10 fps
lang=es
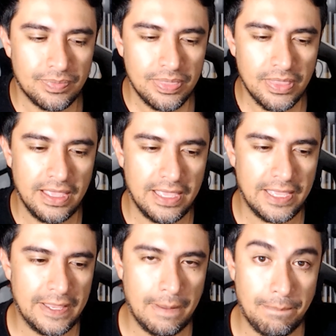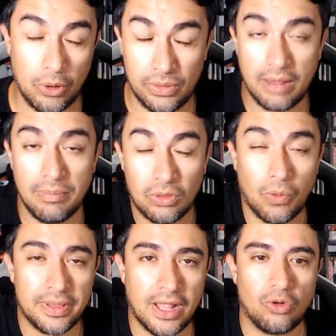Eh, pero déjenme en los
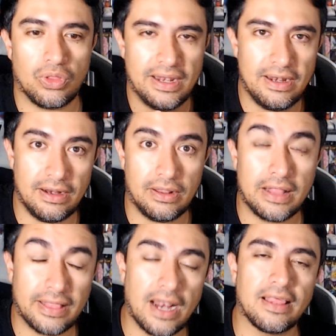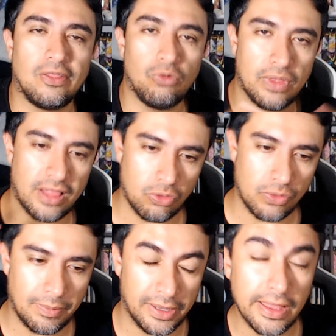comentarios. ¿Qué tal ha sentido ustedes la
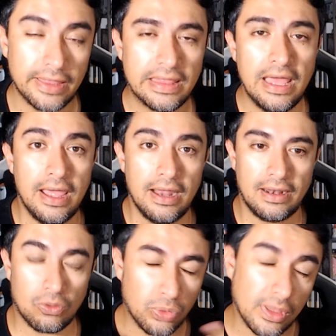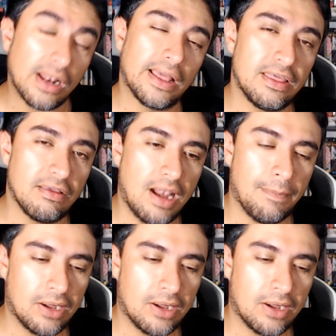durabilidad? ¿Les gusta la, la marca o